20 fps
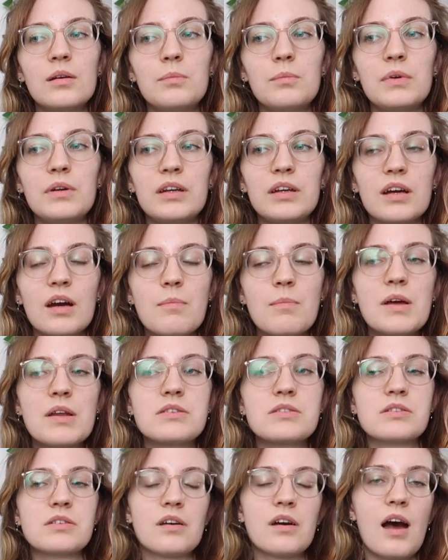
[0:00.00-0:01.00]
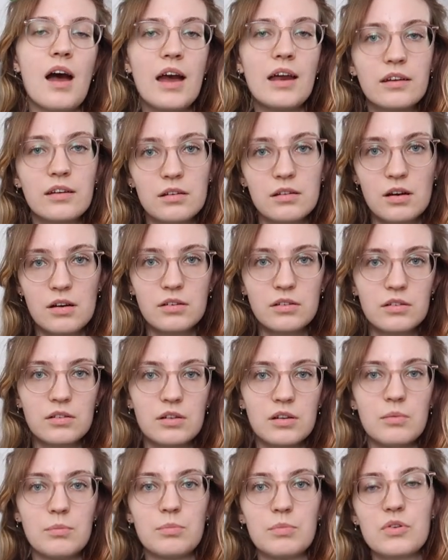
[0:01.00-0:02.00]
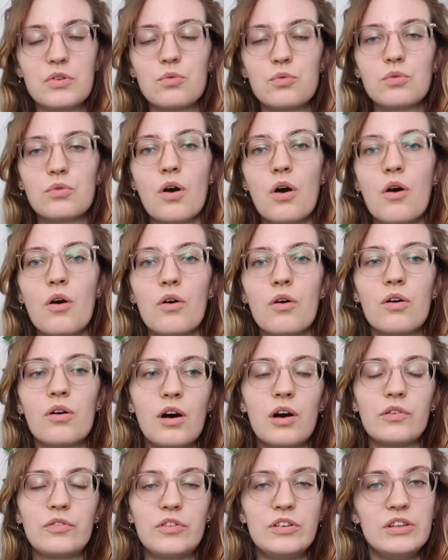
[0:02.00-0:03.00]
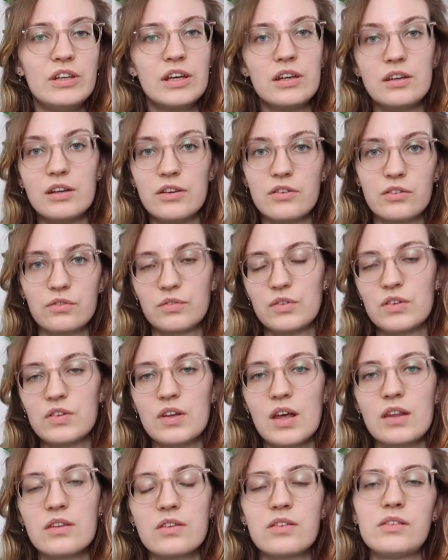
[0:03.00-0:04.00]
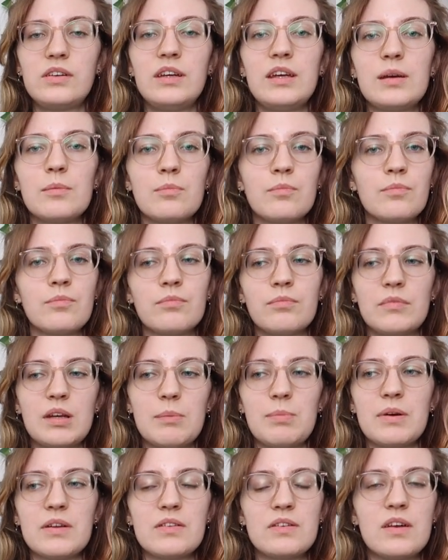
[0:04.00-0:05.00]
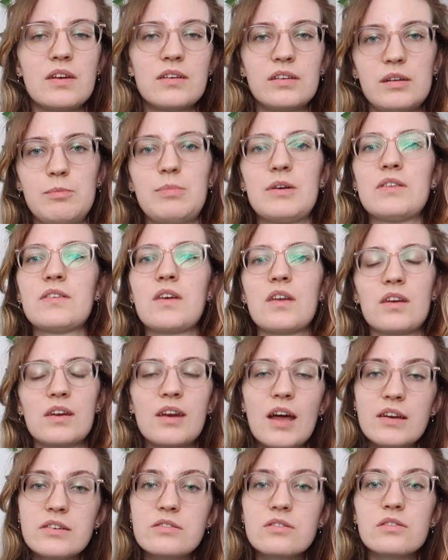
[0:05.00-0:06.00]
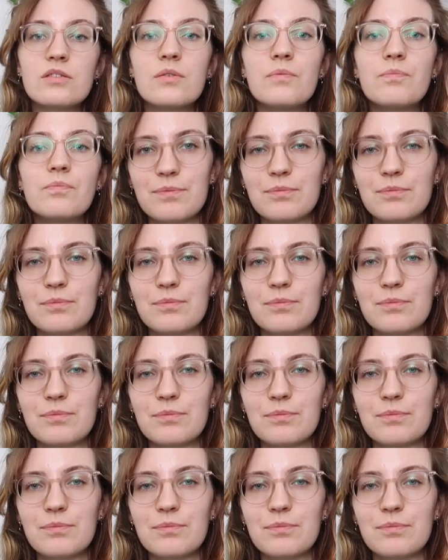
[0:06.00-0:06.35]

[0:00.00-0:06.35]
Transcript: Medikamente eingegangen in Bezug auch auf die Niereninsuffizienz, die eben der Patient, die Patientin hatte.